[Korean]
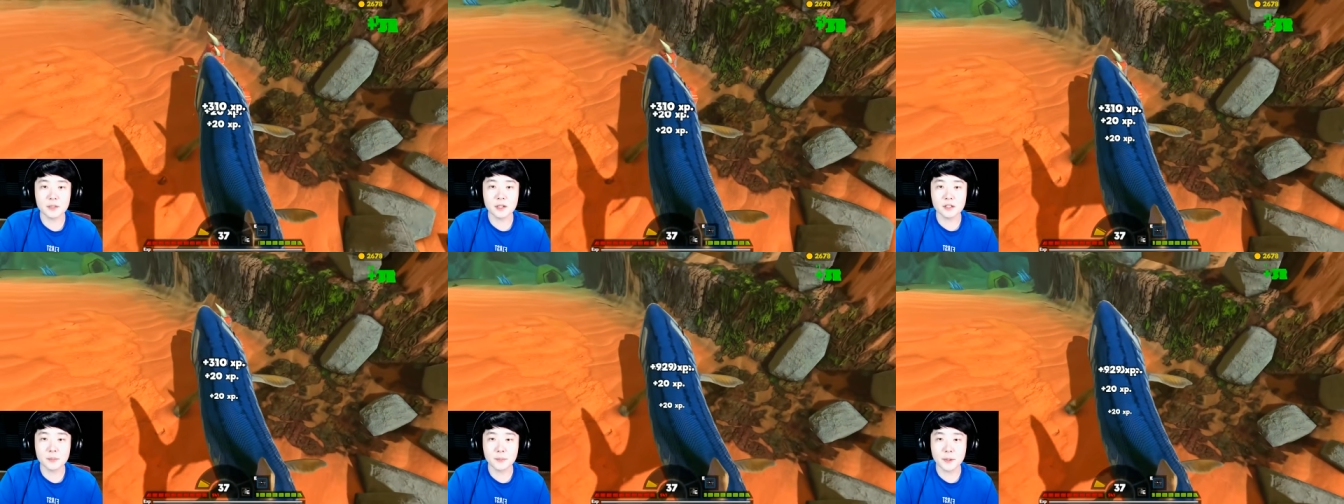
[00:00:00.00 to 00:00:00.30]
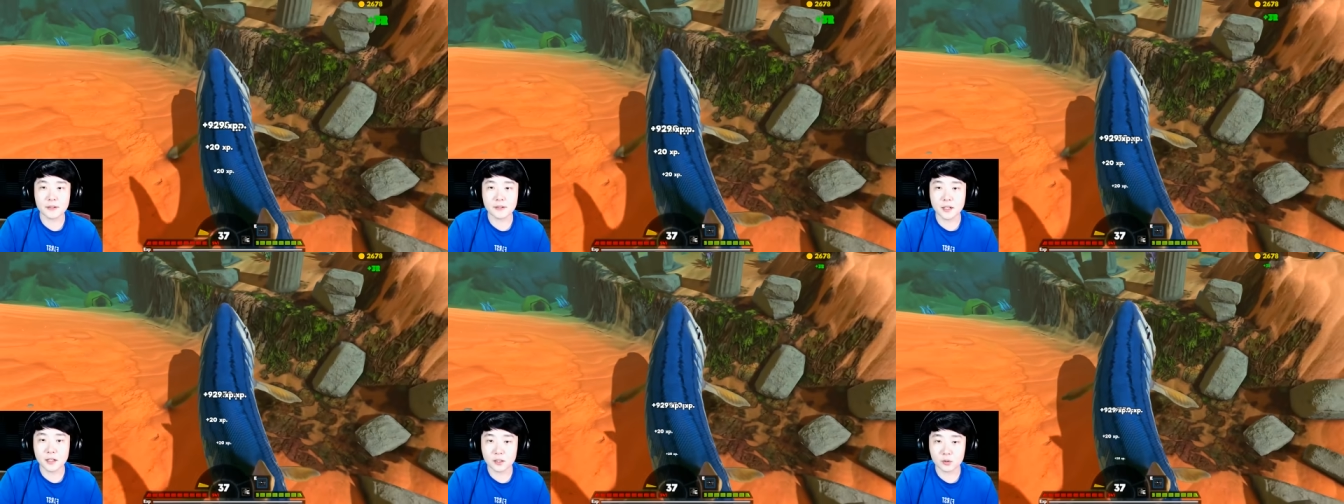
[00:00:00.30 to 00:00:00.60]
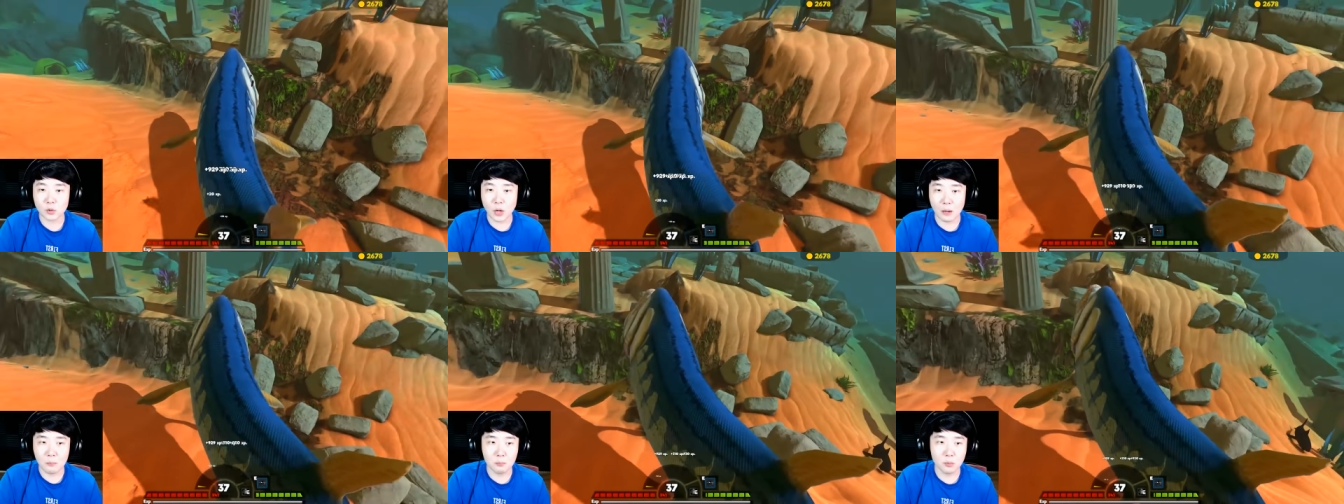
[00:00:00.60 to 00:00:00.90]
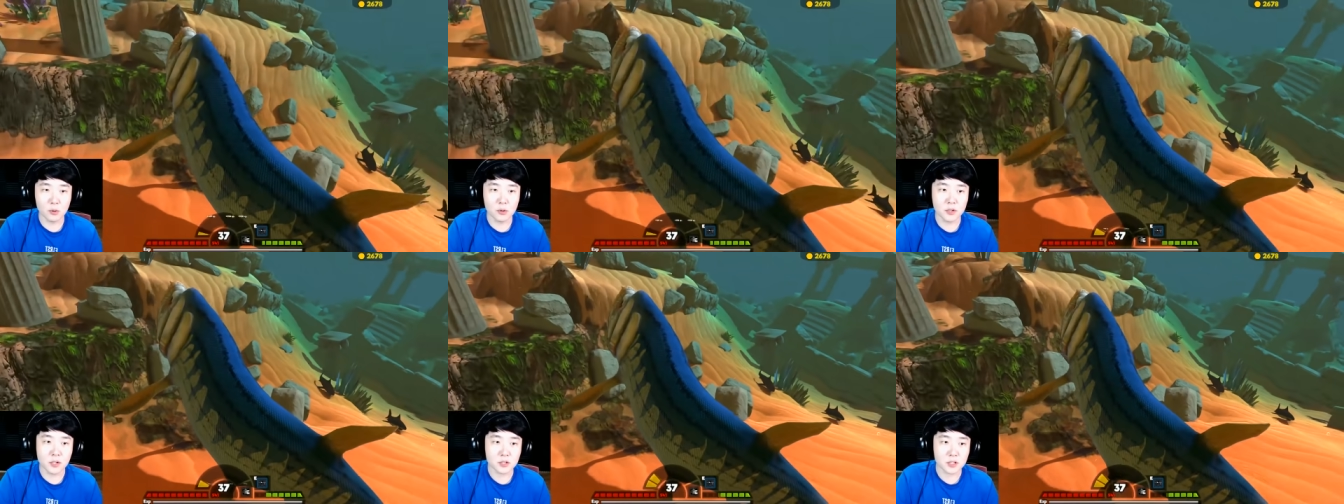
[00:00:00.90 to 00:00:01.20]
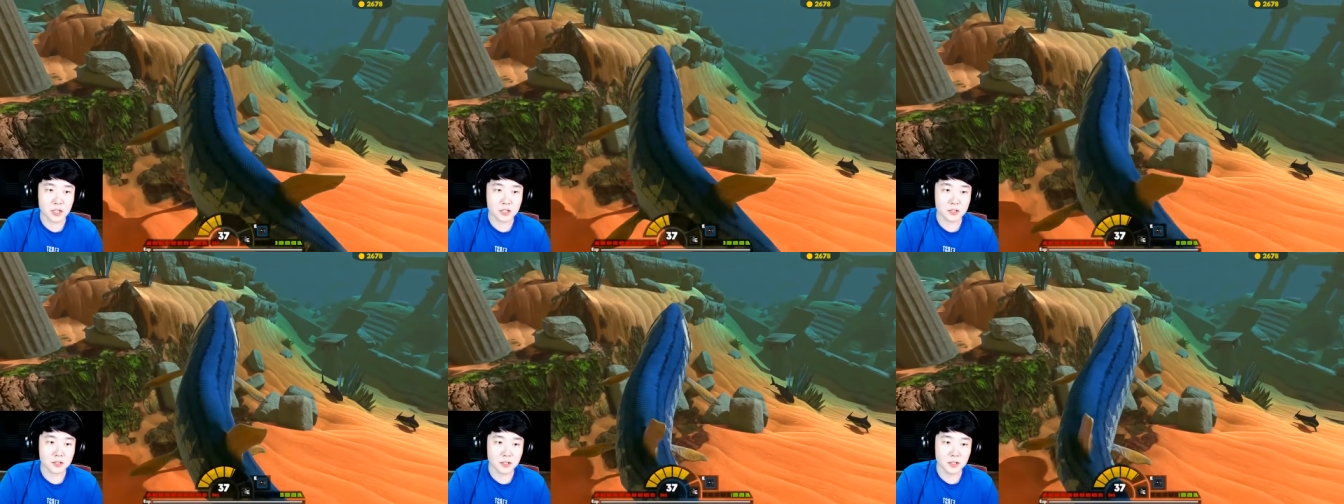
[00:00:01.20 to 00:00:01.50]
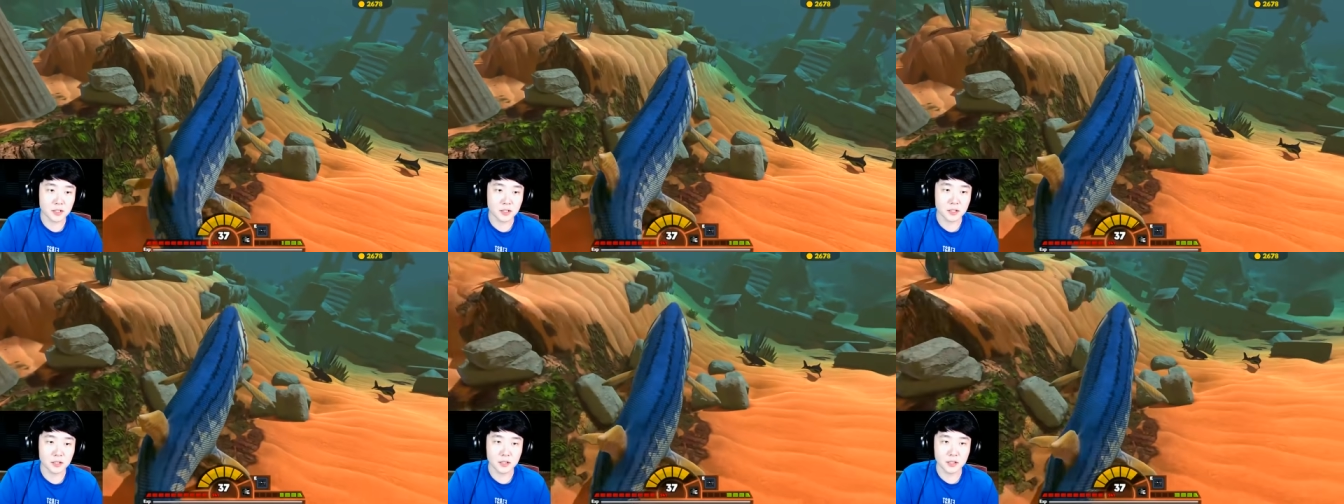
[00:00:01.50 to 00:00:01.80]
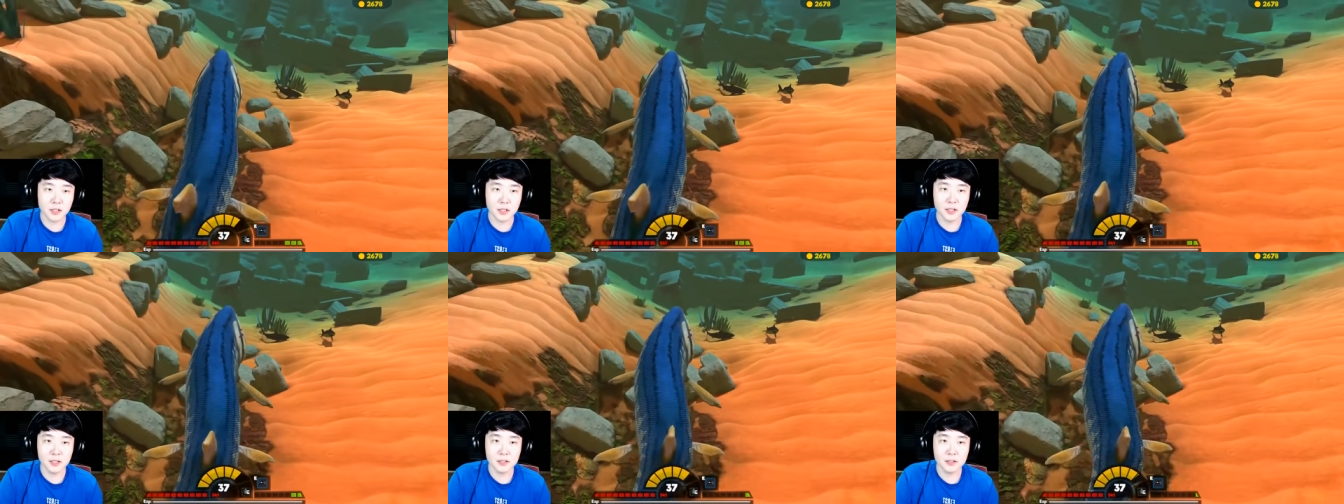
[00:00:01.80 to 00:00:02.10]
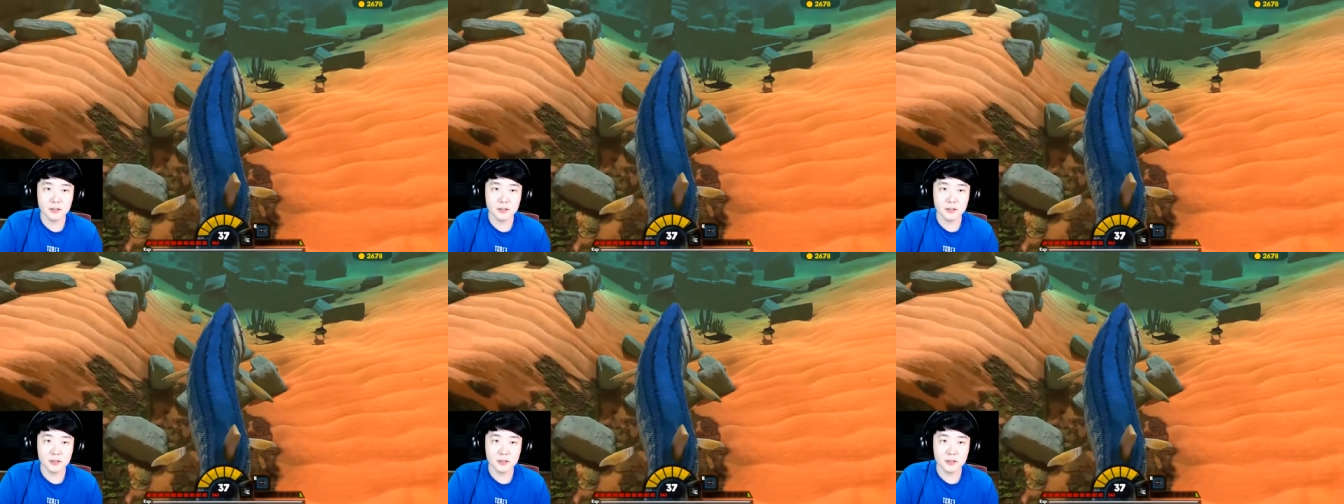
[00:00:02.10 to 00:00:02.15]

했는데 백상아리 또 안 보이네. 찾아다니니까.